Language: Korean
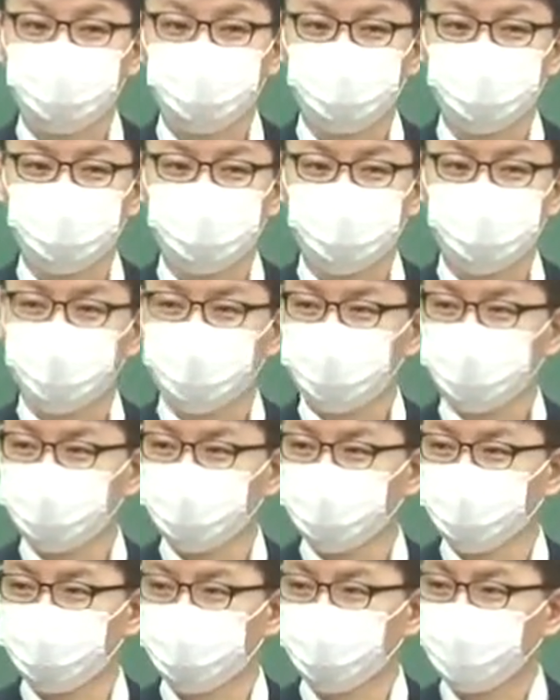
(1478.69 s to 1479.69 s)
물론
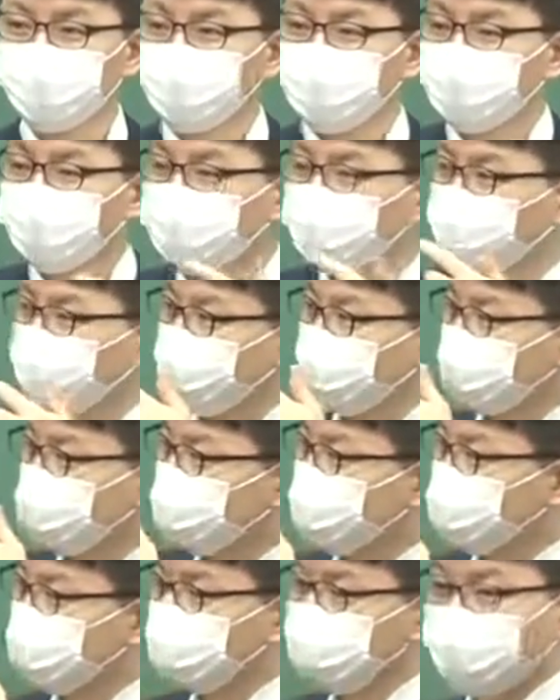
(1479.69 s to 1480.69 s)
지방에도 여기 말했던
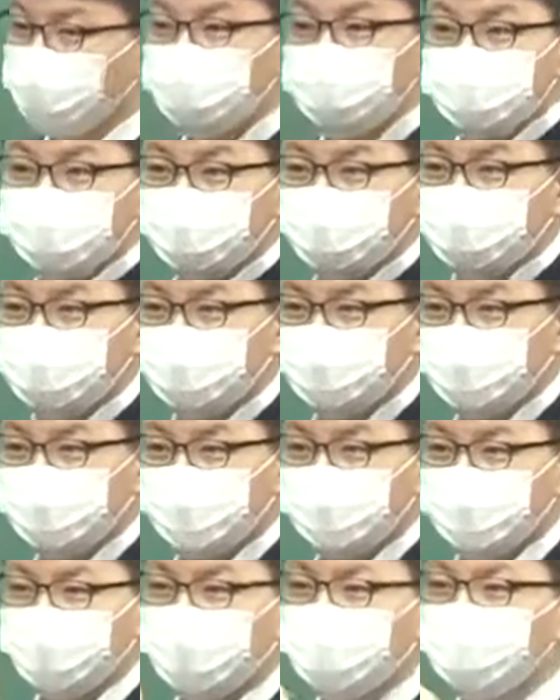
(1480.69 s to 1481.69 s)
인사시험 다 있지,
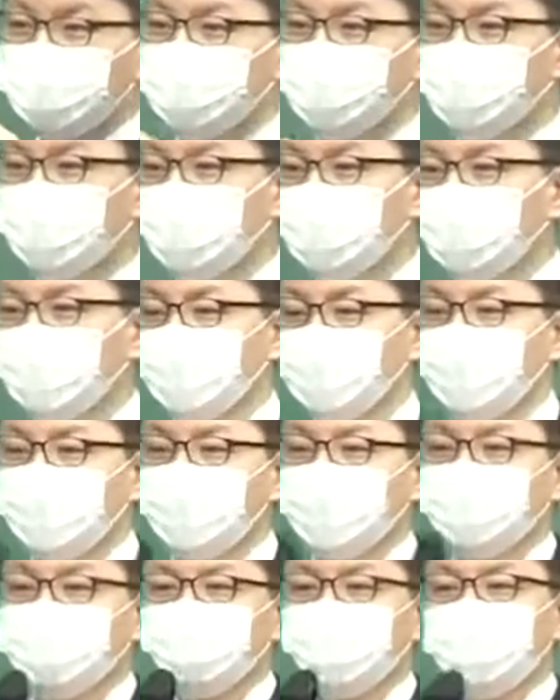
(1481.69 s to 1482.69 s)
다 있는데
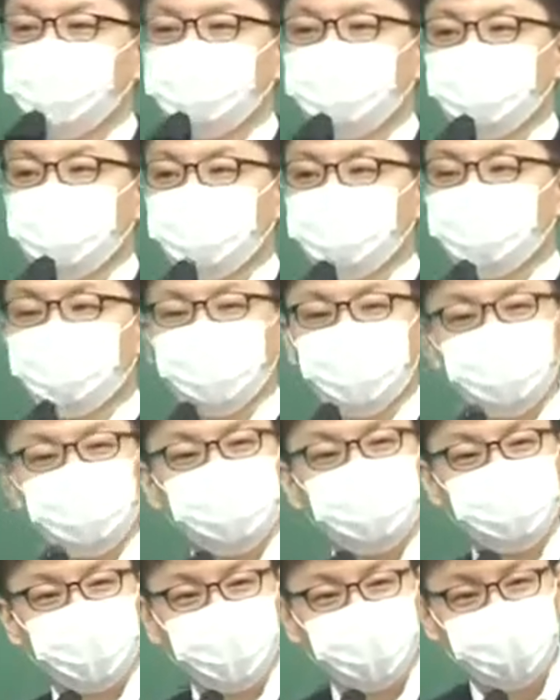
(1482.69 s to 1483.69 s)
중앙에서 다 똑같은
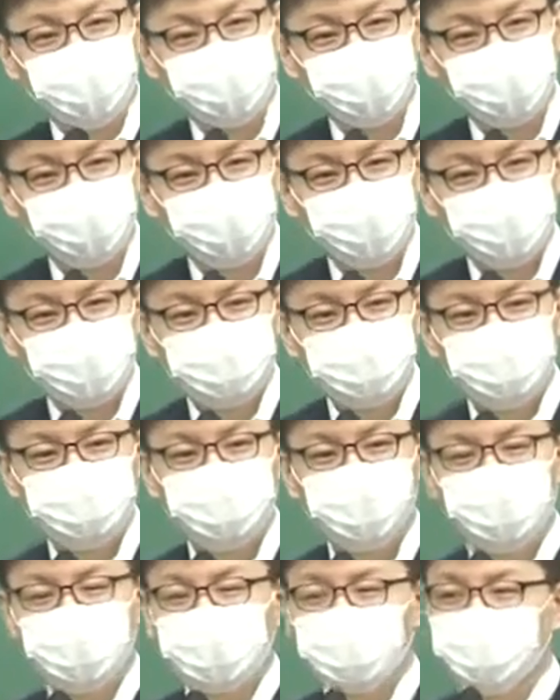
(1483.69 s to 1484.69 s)
거 말고
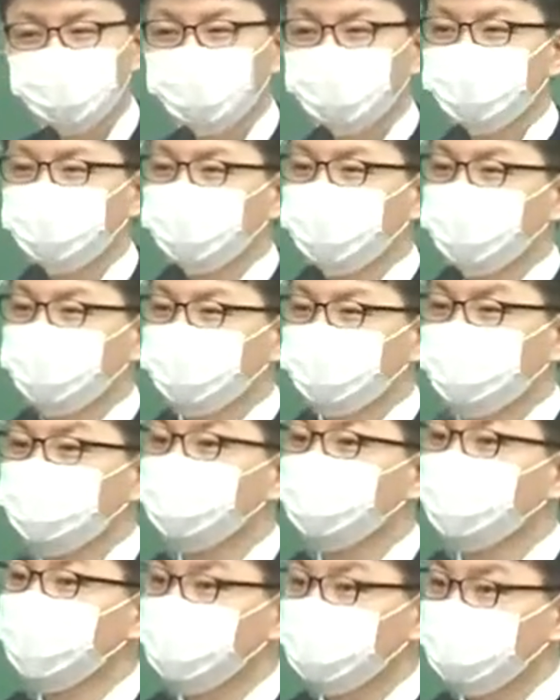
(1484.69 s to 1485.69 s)
지방에서만 일어난
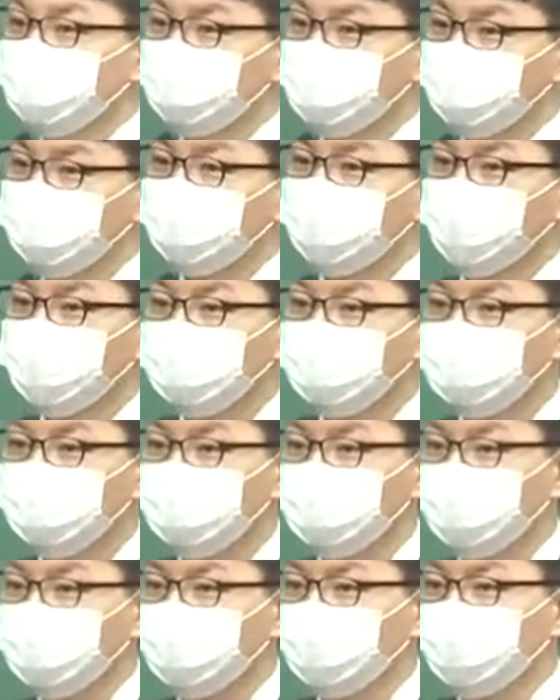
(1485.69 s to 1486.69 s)
특별한 일들 좀 다루고
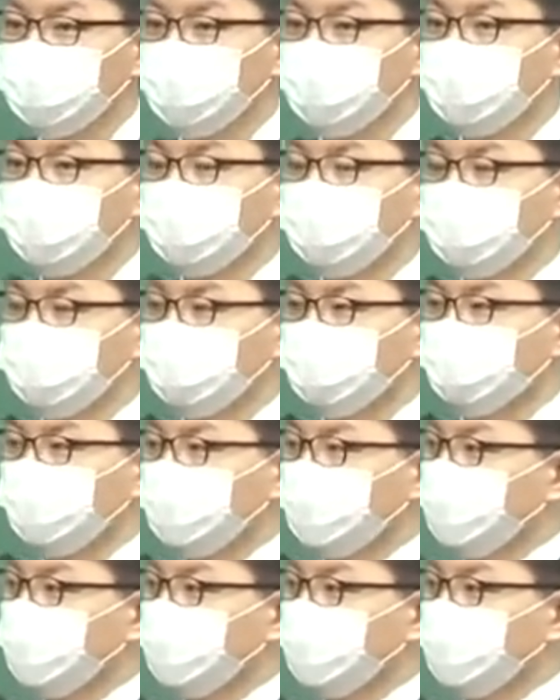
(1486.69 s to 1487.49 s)
있어요. 예를 들어서